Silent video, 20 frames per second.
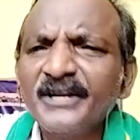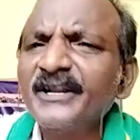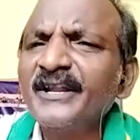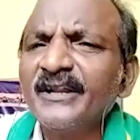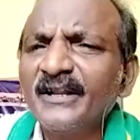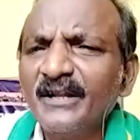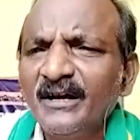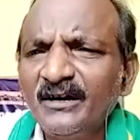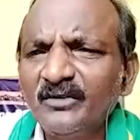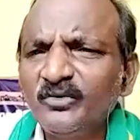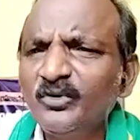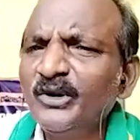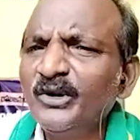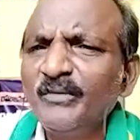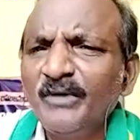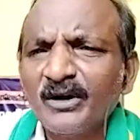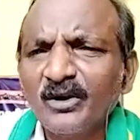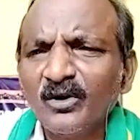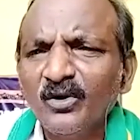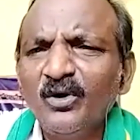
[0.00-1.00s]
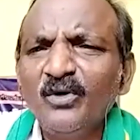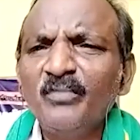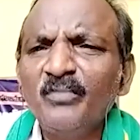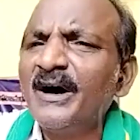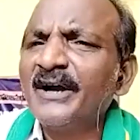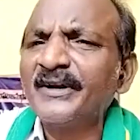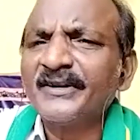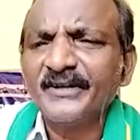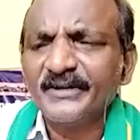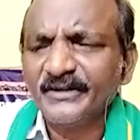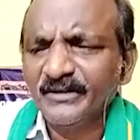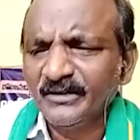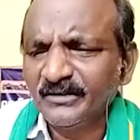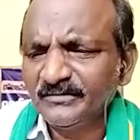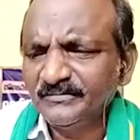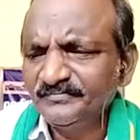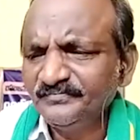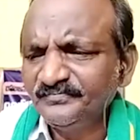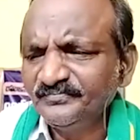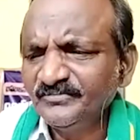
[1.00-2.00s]
గారు నిన్న గుడివాడలో మాట అన్నారు
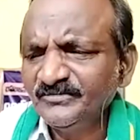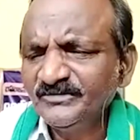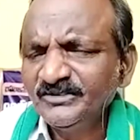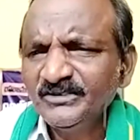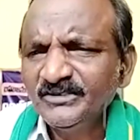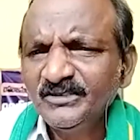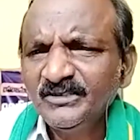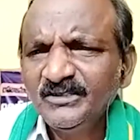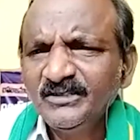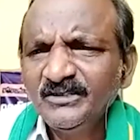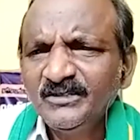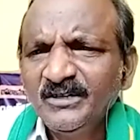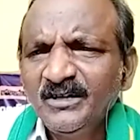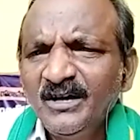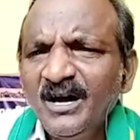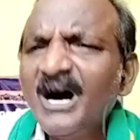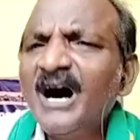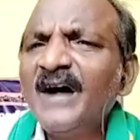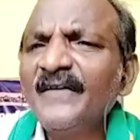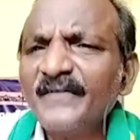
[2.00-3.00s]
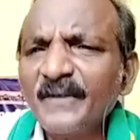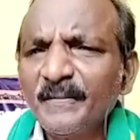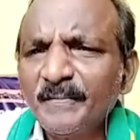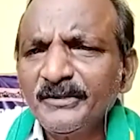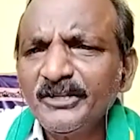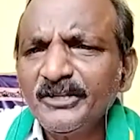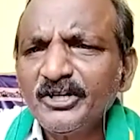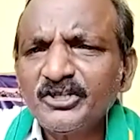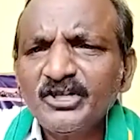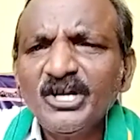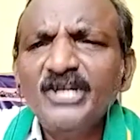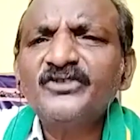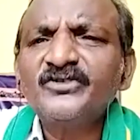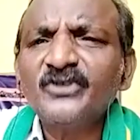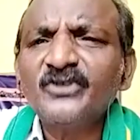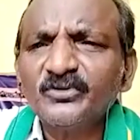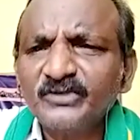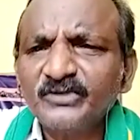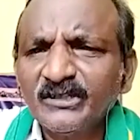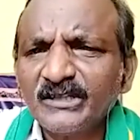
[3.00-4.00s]
ఆంధ్రప్రదేశ్కి ఐదు
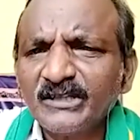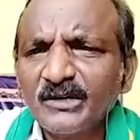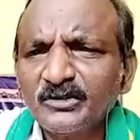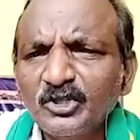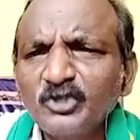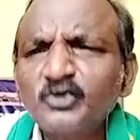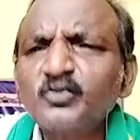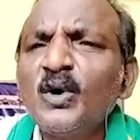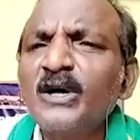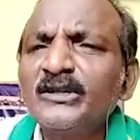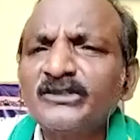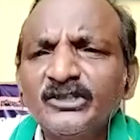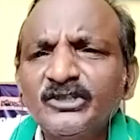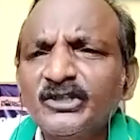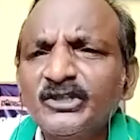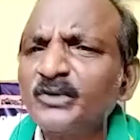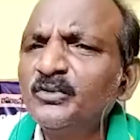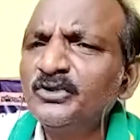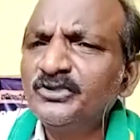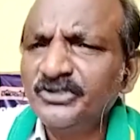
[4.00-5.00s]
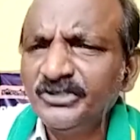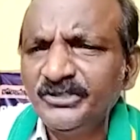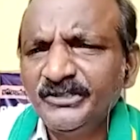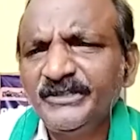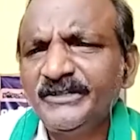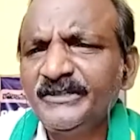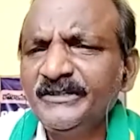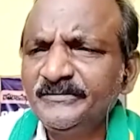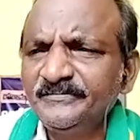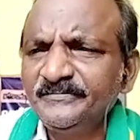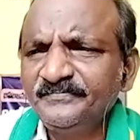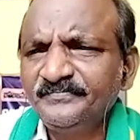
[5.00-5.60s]
సంవత్సరాల తర్వాత స్వాతంత్రం వచ్చింది అని